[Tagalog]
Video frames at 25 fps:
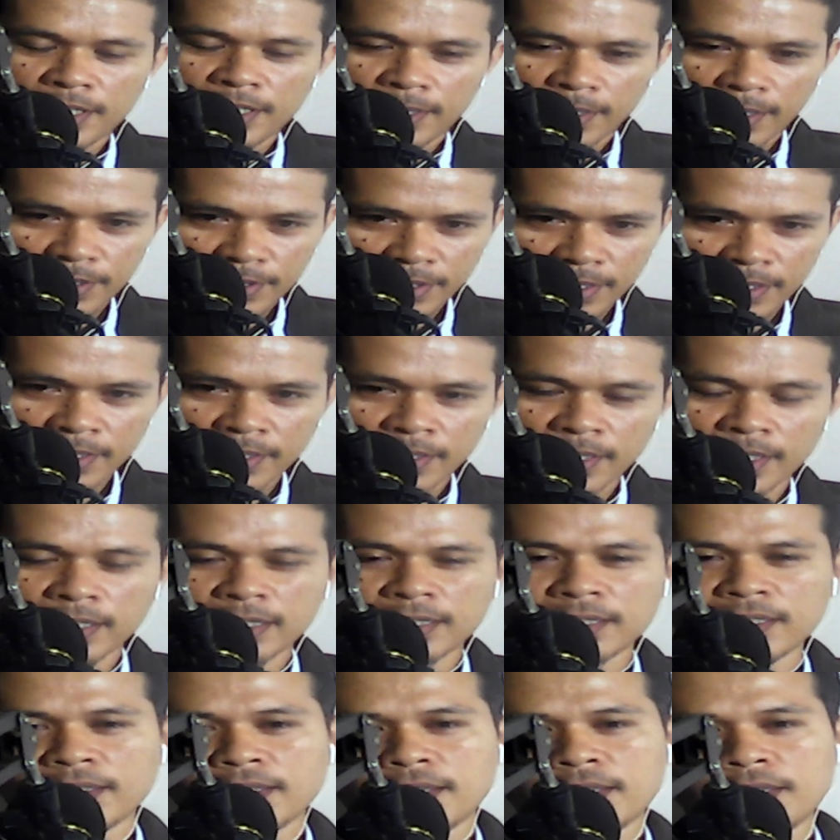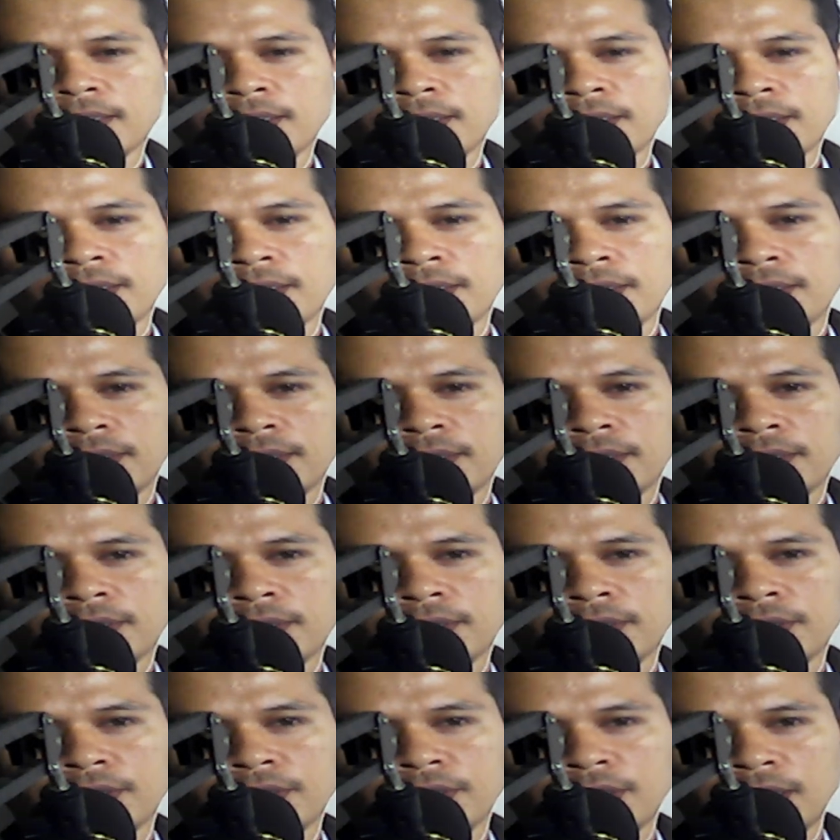nagasinggit
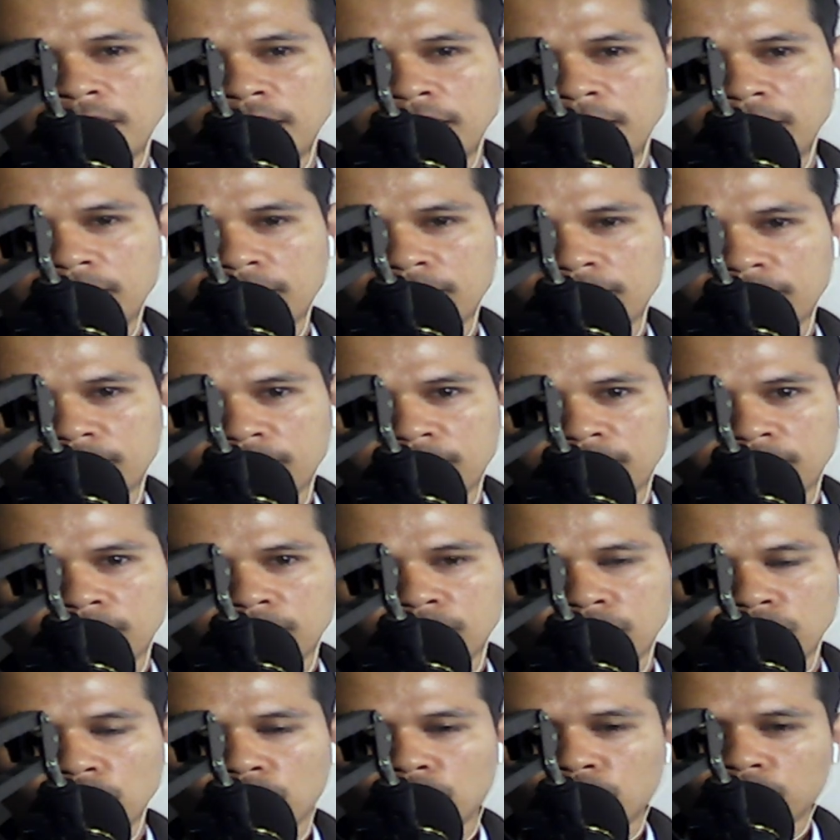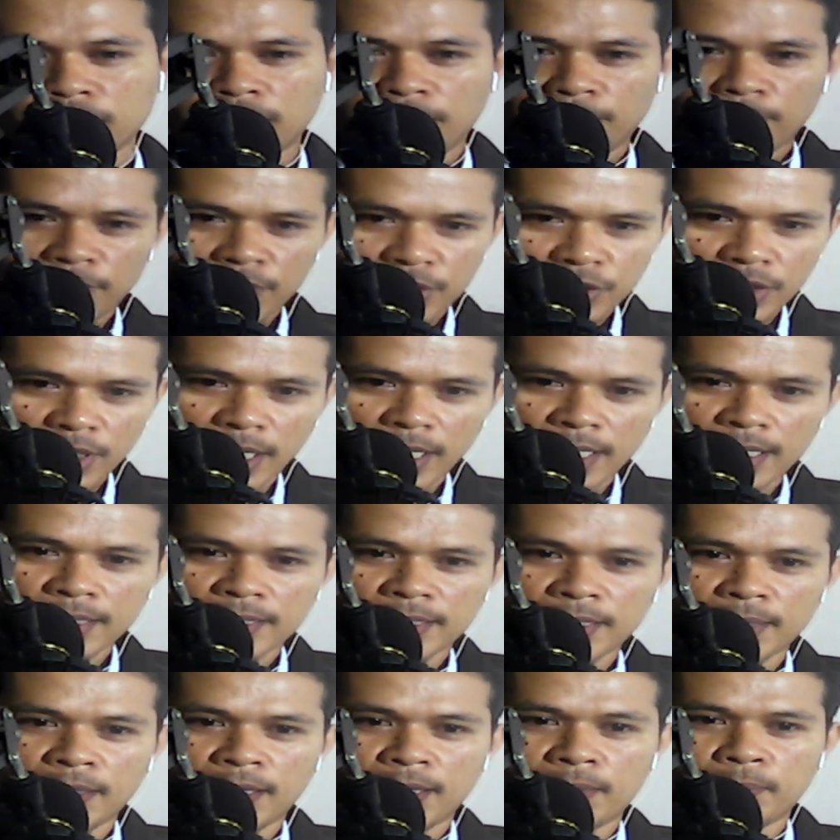sa tulo ka mensahe
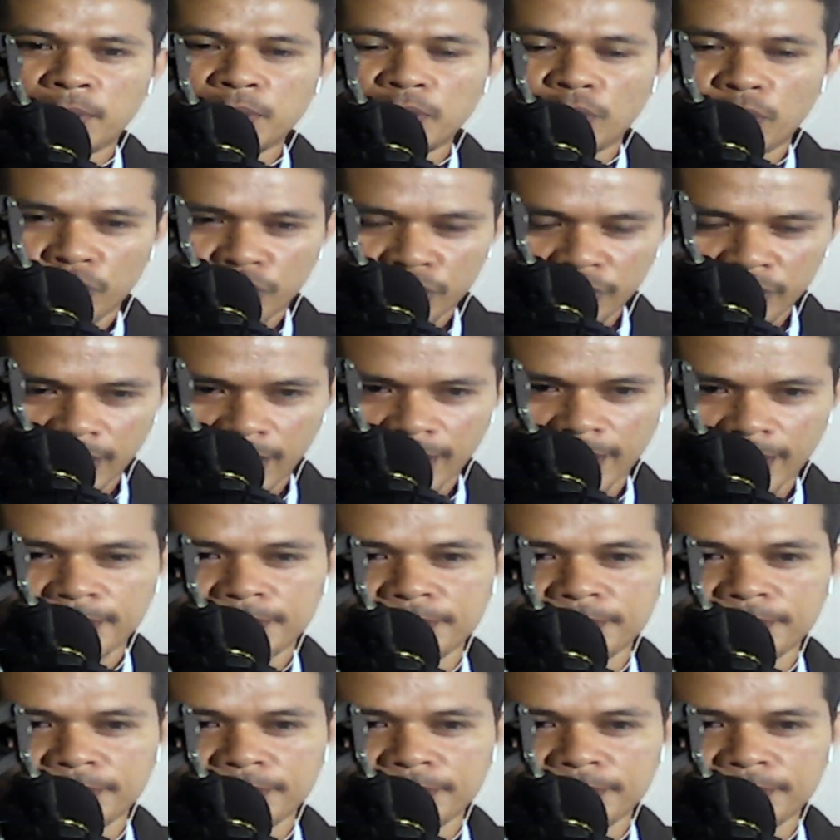sa manulunda.